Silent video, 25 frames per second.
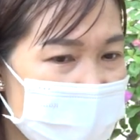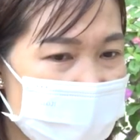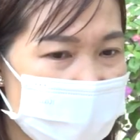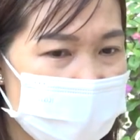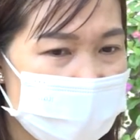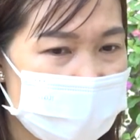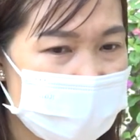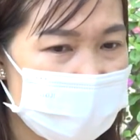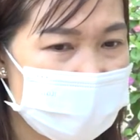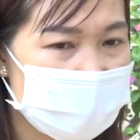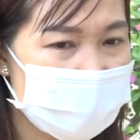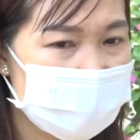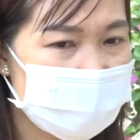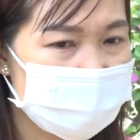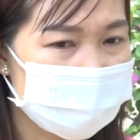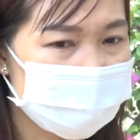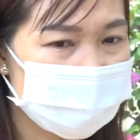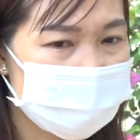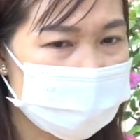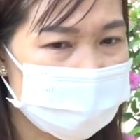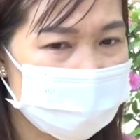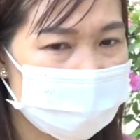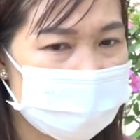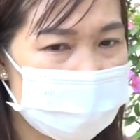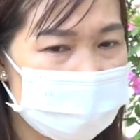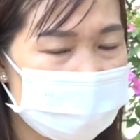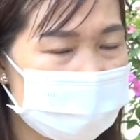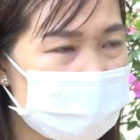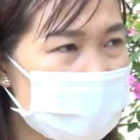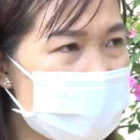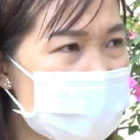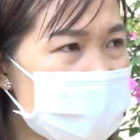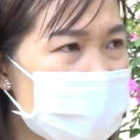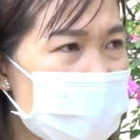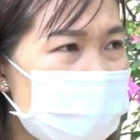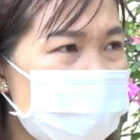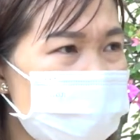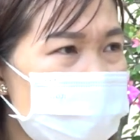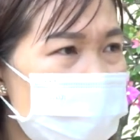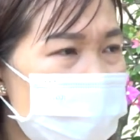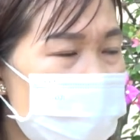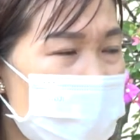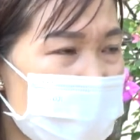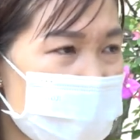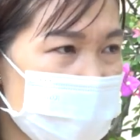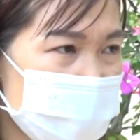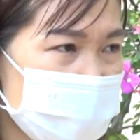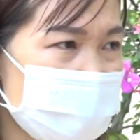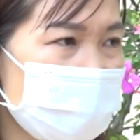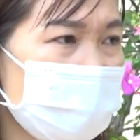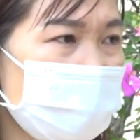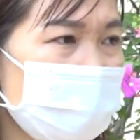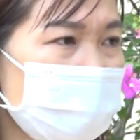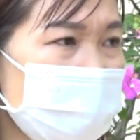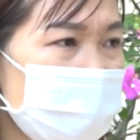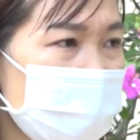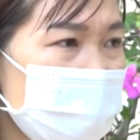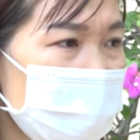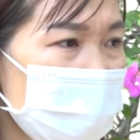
thì chúng tôi cũng đã giao cho đoàn trường